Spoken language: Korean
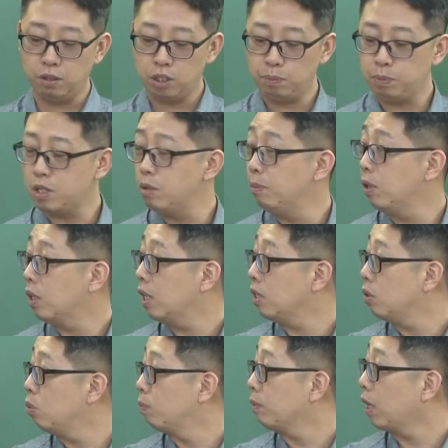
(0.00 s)

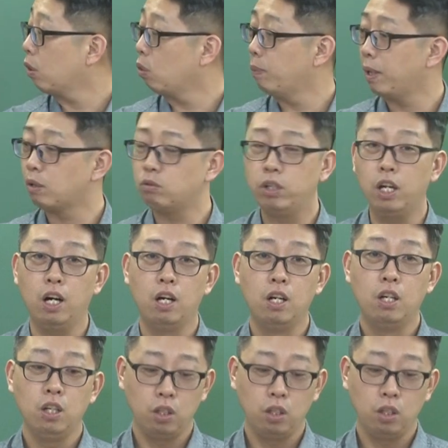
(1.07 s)
17번까지 좀 다뤄봤고요.